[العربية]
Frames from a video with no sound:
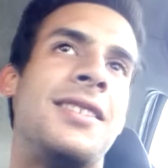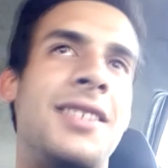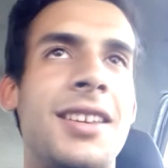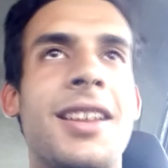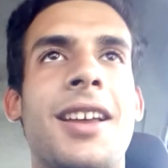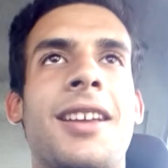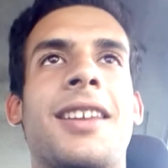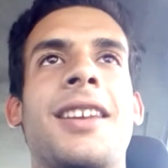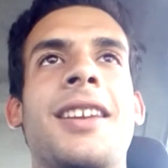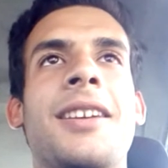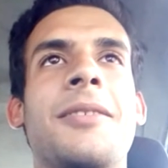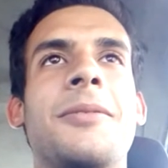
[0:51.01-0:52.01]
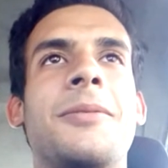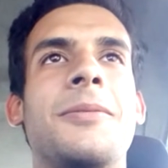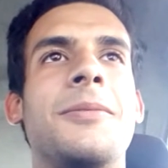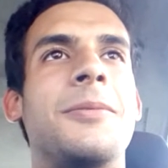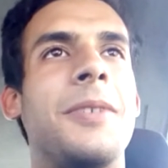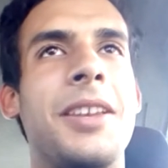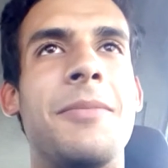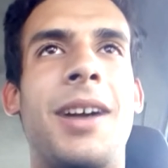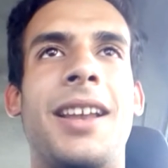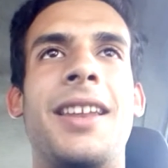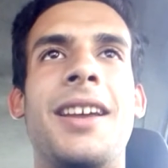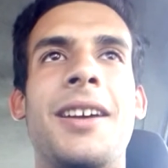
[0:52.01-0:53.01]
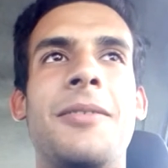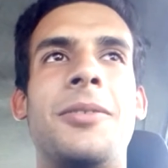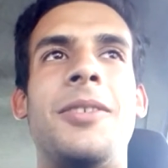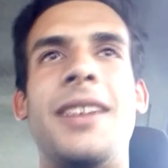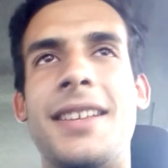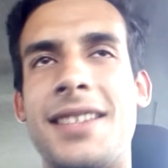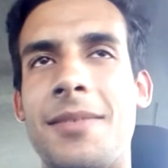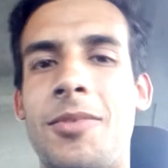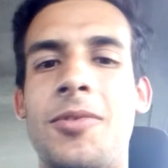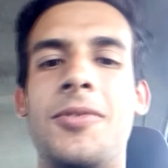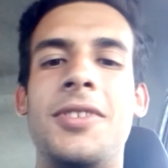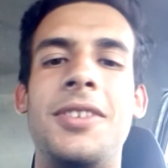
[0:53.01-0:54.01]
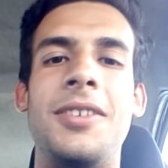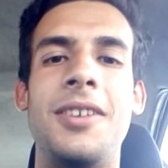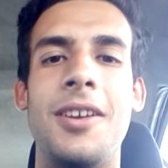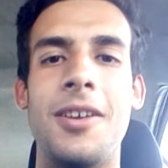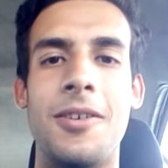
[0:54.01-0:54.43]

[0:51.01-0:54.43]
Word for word: تجينا هكايا وتولي محلاها وتقولنا سامحوني